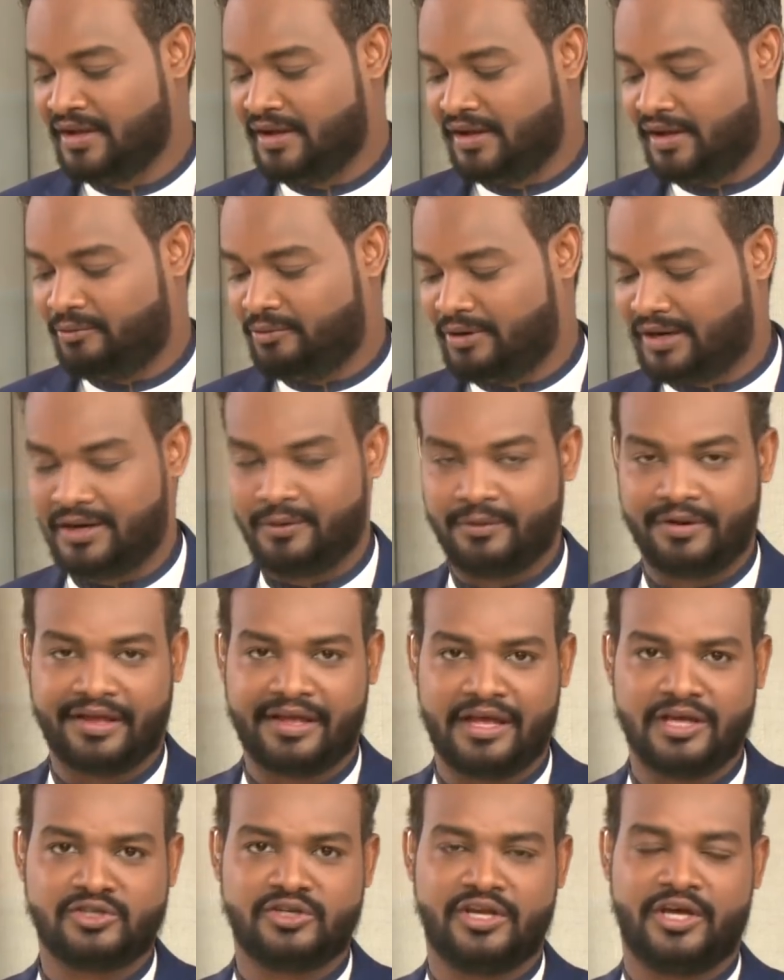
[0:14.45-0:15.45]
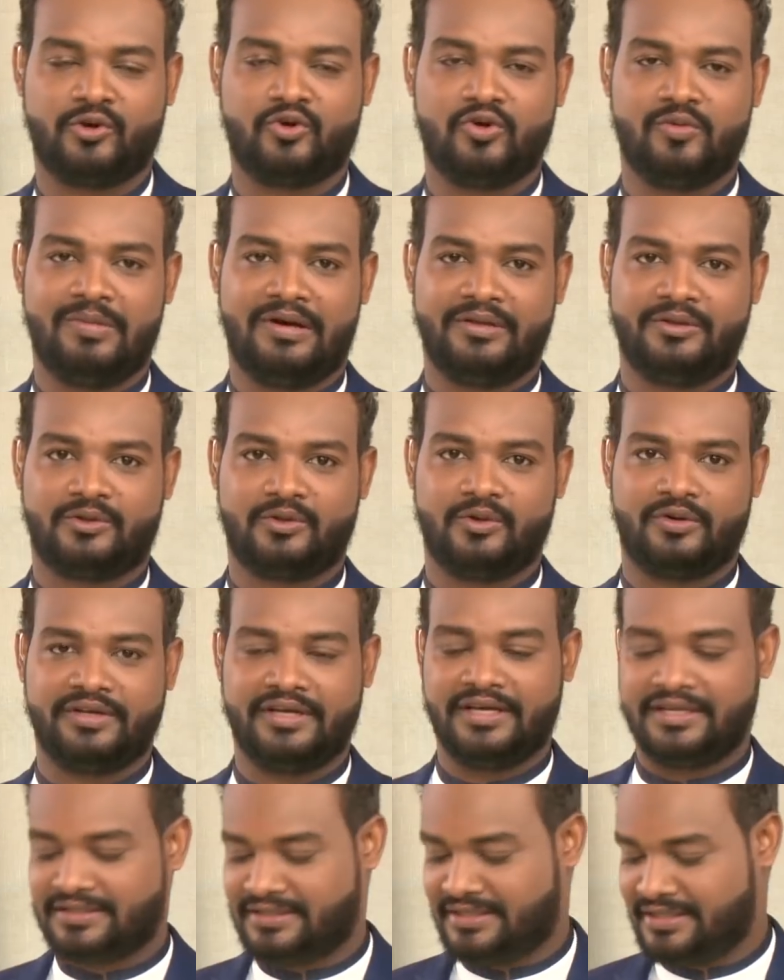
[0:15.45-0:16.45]
حوارنا ونقاشنا حيكون مع الدكتور
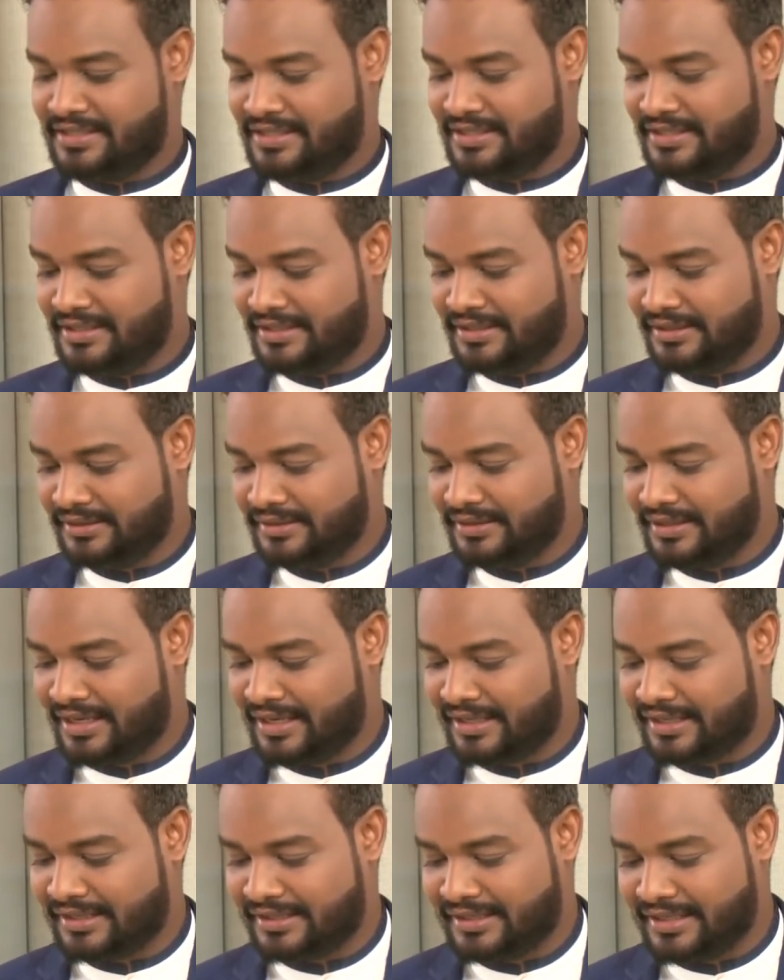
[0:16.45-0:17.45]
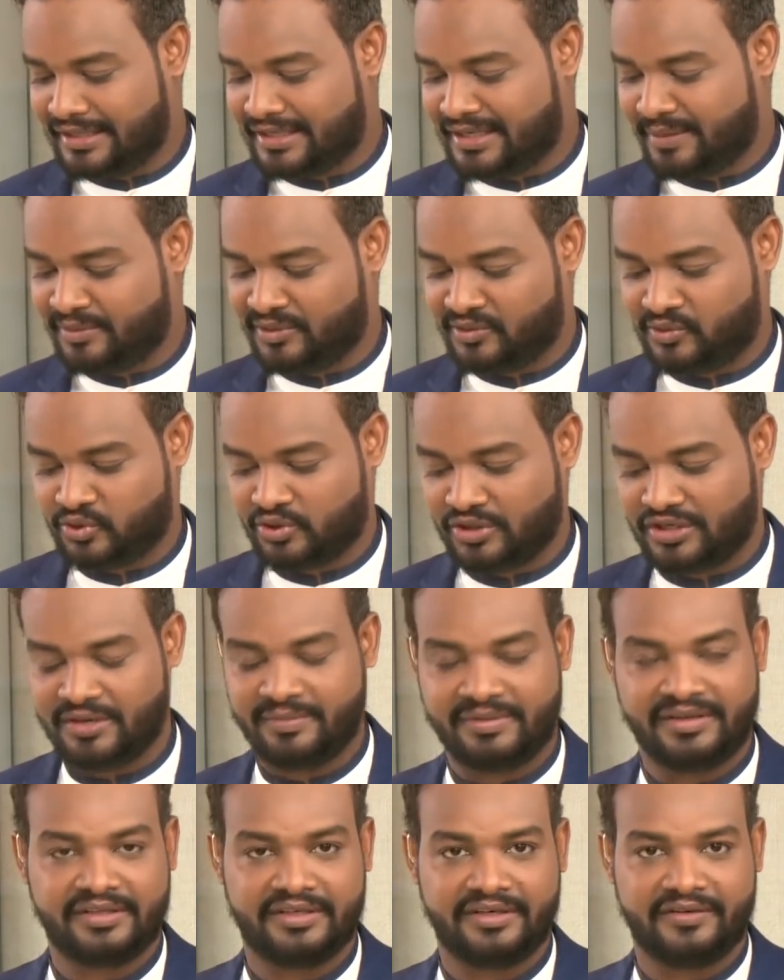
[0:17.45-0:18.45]
ياسين القدال كبير استشاري
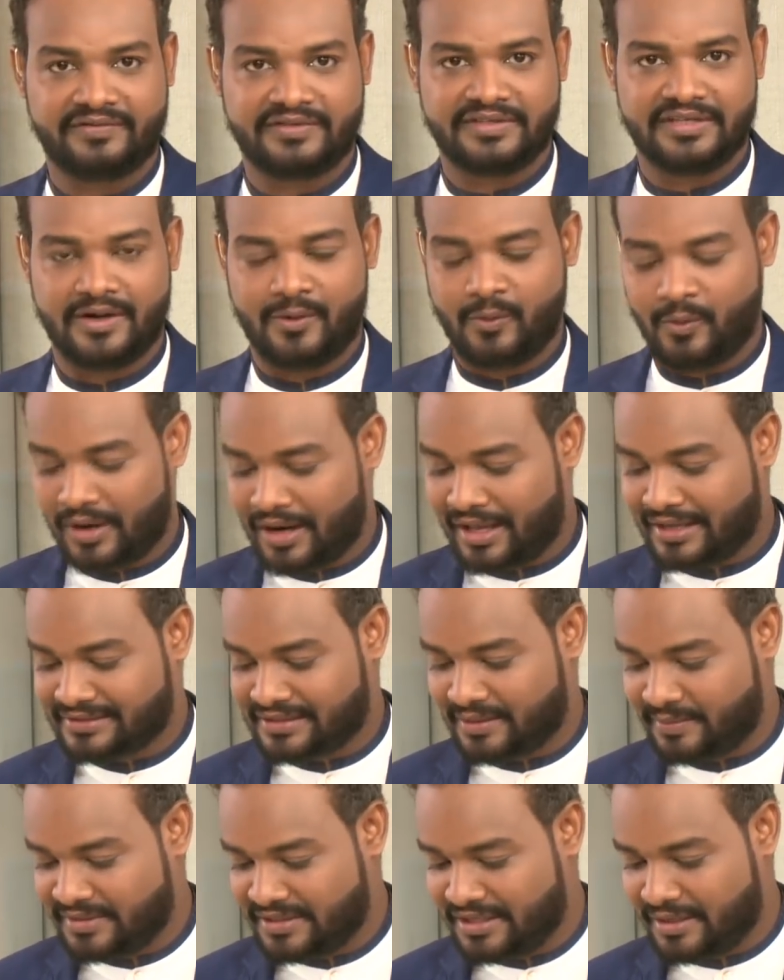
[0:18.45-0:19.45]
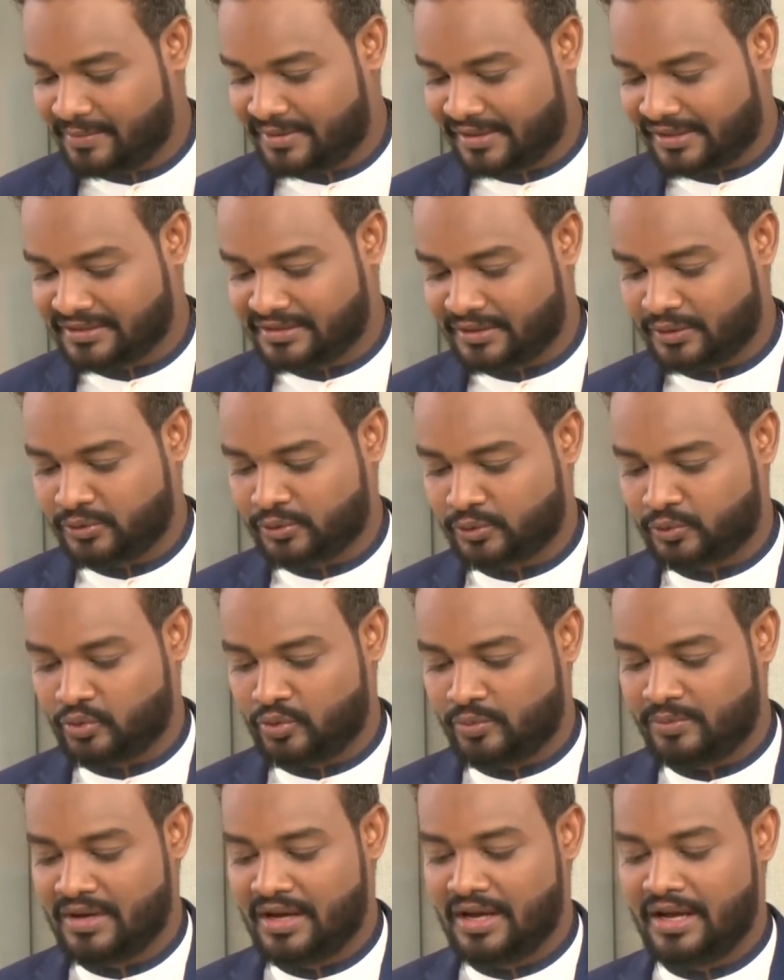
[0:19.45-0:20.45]
الامراض النفسيه والعصبيه مركز الخرطوم